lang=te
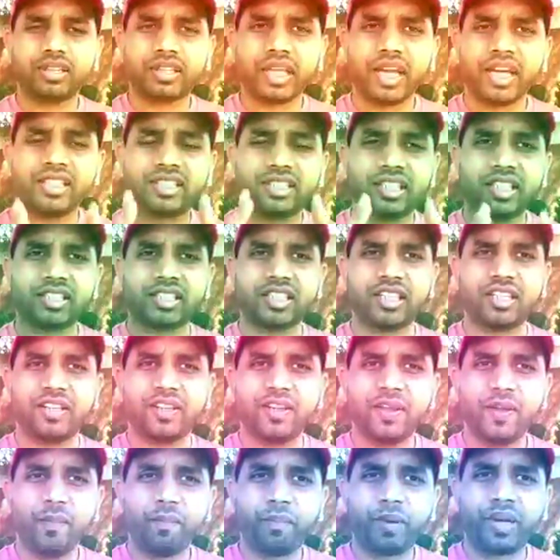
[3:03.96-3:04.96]
దయచేసి
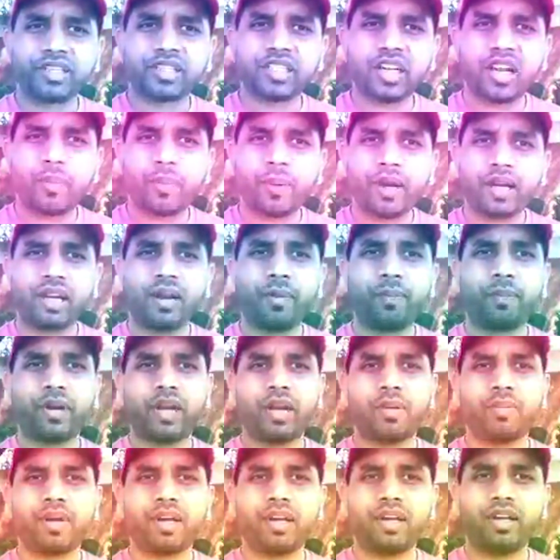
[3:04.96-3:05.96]
ప్రజల పట్ల
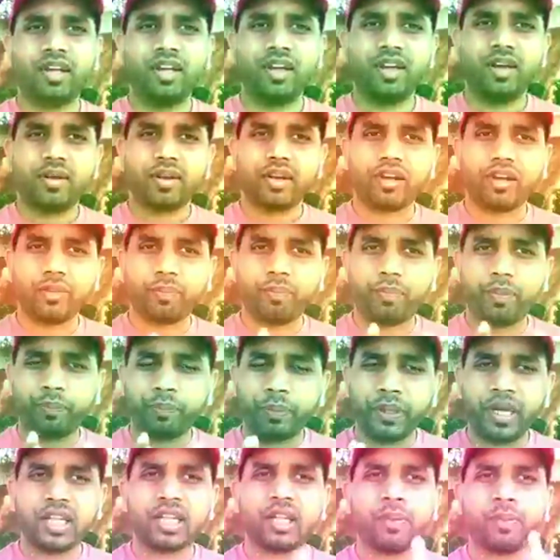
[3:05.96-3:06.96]
ప్రేమ
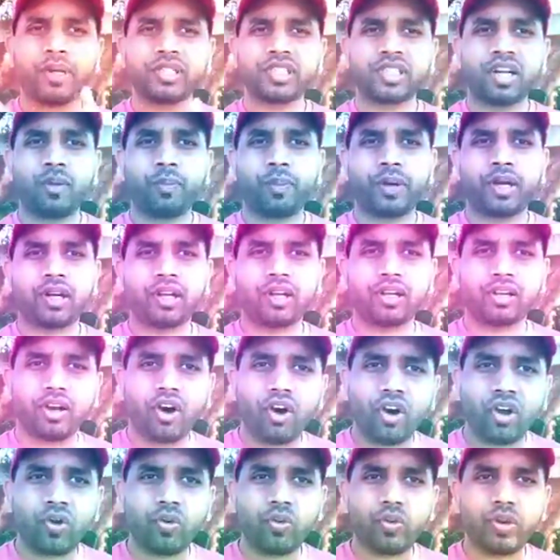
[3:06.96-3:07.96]
పేద ప్రజల పట్ల
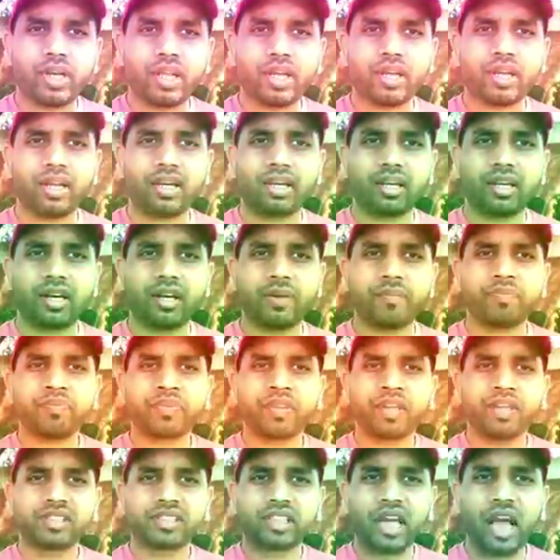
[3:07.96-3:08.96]
గౌరవం ఉంటే కనుక
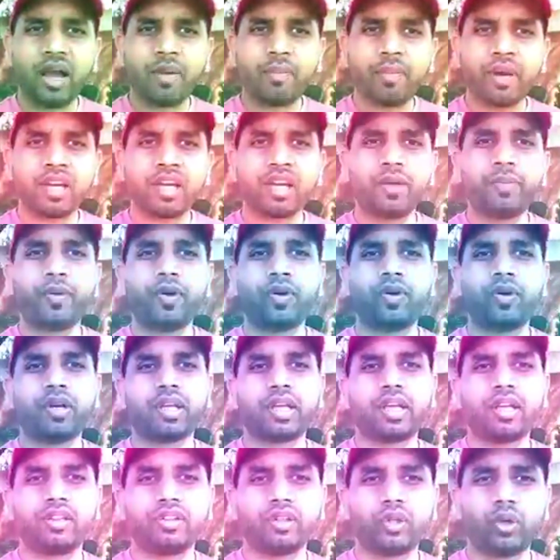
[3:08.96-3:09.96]
సామాన్య
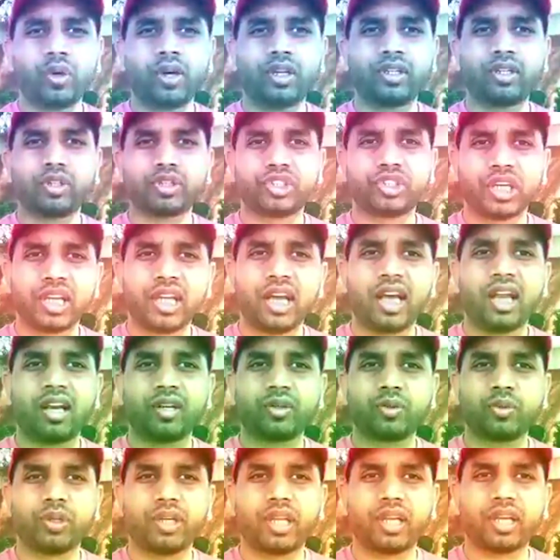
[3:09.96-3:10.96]
పౌరుడికి ఎంతో కొంత
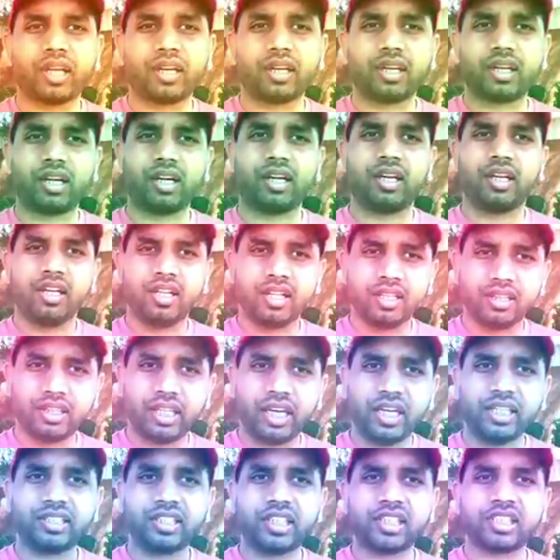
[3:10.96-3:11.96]
చేయాలనుకుంటే కనుక
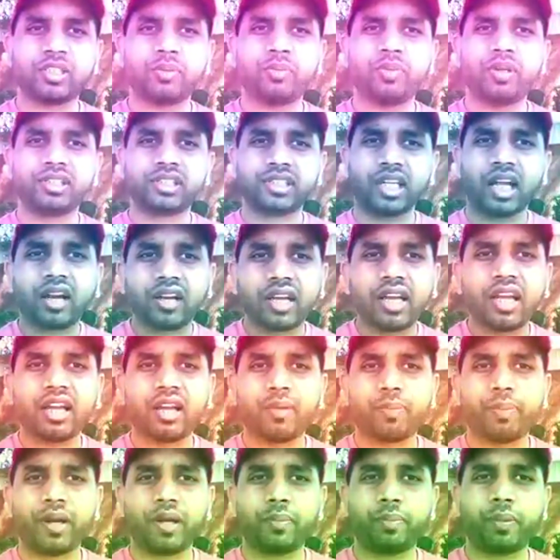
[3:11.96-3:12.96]
దయచేసి మీ
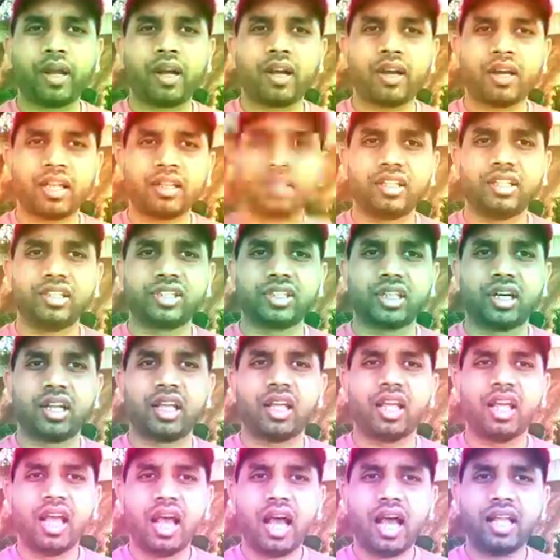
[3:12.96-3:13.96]
సరిగైన పరిపాలన
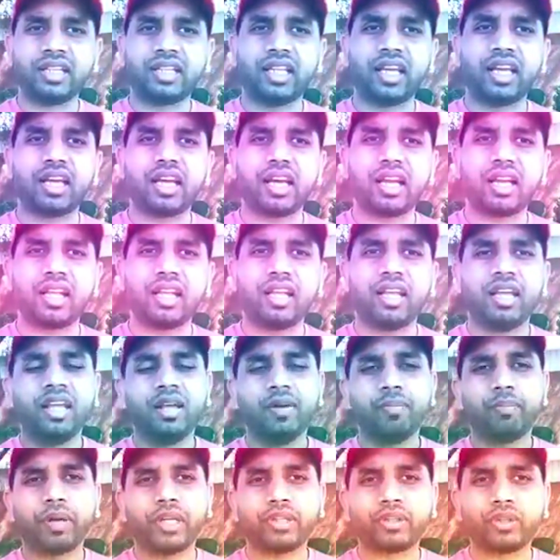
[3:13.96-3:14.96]
అందించండి అంతేగాని
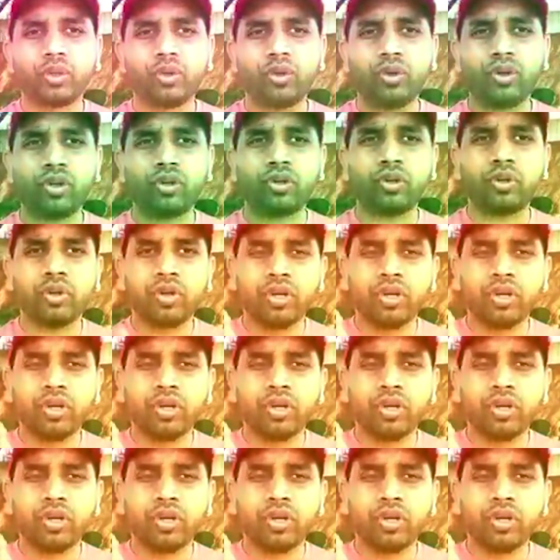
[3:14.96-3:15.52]
ప్రతివాడు